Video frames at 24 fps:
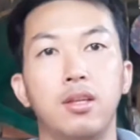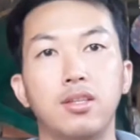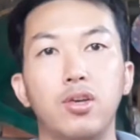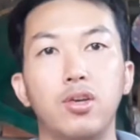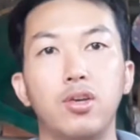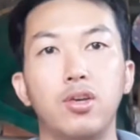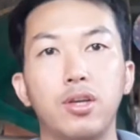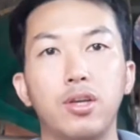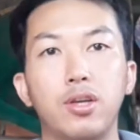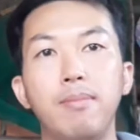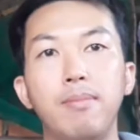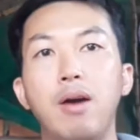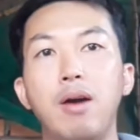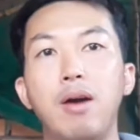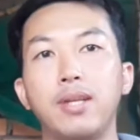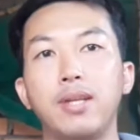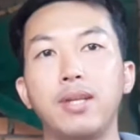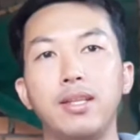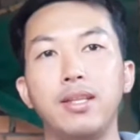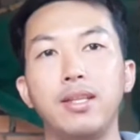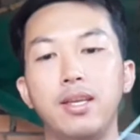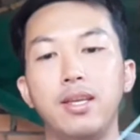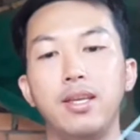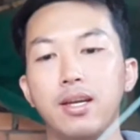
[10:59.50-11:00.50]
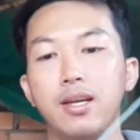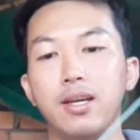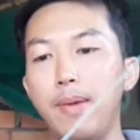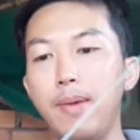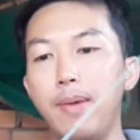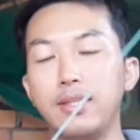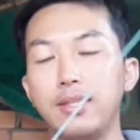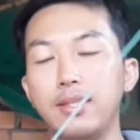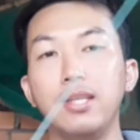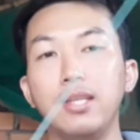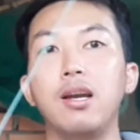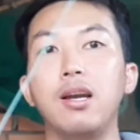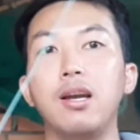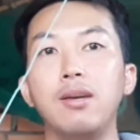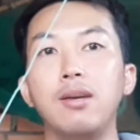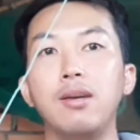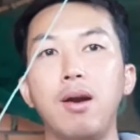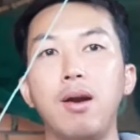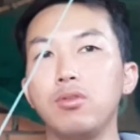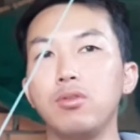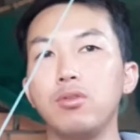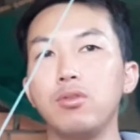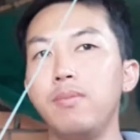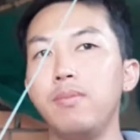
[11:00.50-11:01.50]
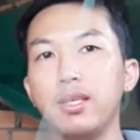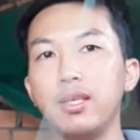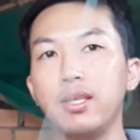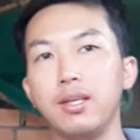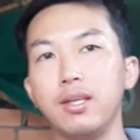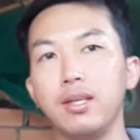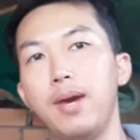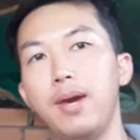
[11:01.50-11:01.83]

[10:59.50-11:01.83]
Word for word: Rồi cái mòng này thì các bạn sẽ thử màu cho mình.